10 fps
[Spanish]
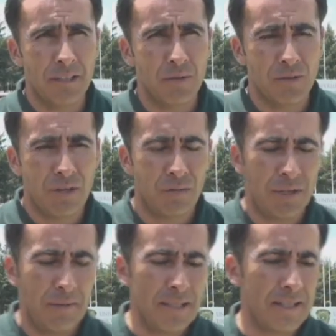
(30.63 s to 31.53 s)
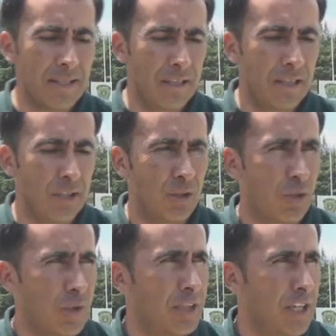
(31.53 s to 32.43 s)
que tenemos una buena base del,
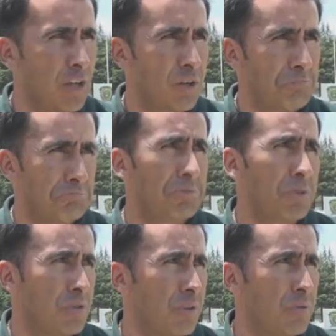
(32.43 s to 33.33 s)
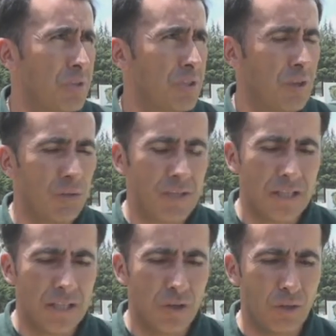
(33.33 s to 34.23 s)
torneo anterior, entonces solo hemos hecho algunas
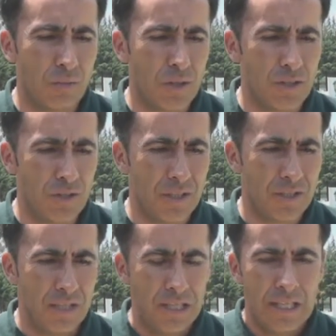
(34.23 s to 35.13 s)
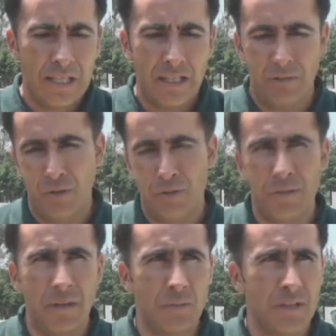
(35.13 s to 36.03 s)
incorporaciones, que bueno,
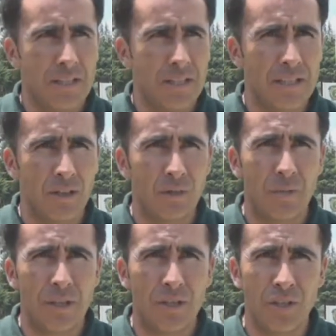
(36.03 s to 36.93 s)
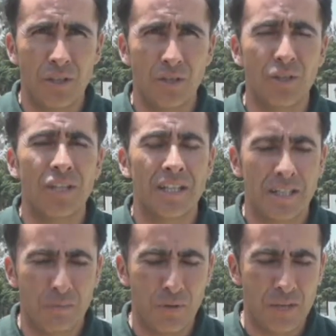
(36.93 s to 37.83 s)
esperemos que esas incorporaciones nos den
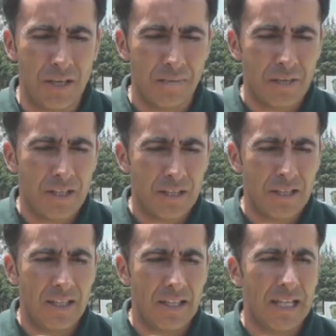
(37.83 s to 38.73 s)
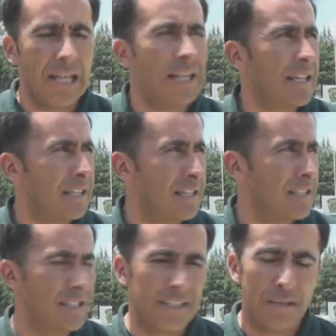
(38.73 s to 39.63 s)
ese plus de calidad que
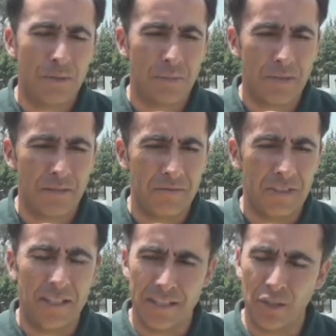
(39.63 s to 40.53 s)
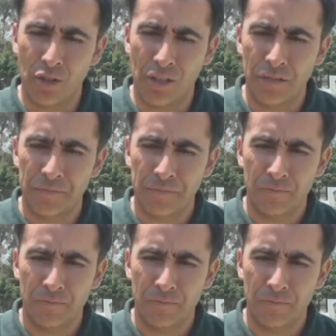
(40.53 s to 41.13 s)
necesitamos para enfrentar este torneo.